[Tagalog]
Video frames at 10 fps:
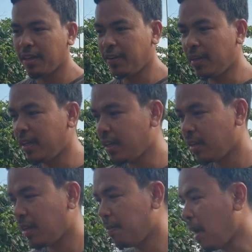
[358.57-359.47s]
Ngayon ay
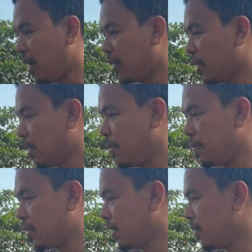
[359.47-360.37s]
nagbakal na tayo sa
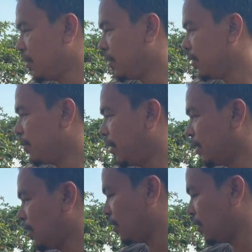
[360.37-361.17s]
beams. Ito, may iba